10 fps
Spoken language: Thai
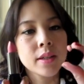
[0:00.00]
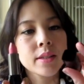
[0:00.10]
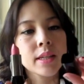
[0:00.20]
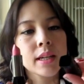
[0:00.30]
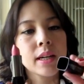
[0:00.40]

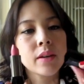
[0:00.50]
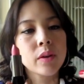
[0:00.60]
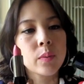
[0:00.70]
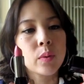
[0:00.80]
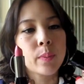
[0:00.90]
ที่เคย
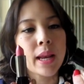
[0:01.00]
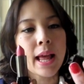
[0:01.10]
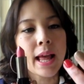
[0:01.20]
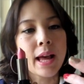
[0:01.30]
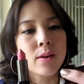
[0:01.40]
รีวิวไป
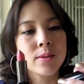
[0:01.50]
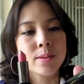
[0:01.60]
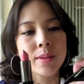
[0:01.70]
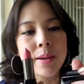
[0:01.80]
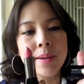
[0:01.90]
แล้ว
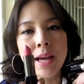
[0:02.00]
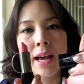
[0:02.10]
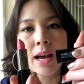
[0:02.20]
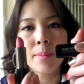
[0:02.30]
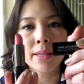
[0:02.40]
จำได้ไหมคะ
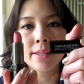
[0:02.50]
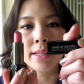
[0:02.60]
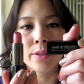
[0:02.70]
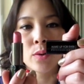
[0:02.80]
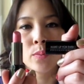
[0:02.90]
เป็นสี
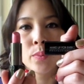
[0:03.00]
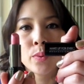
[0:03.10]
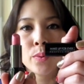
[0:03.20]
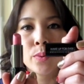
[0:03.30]
ชมพู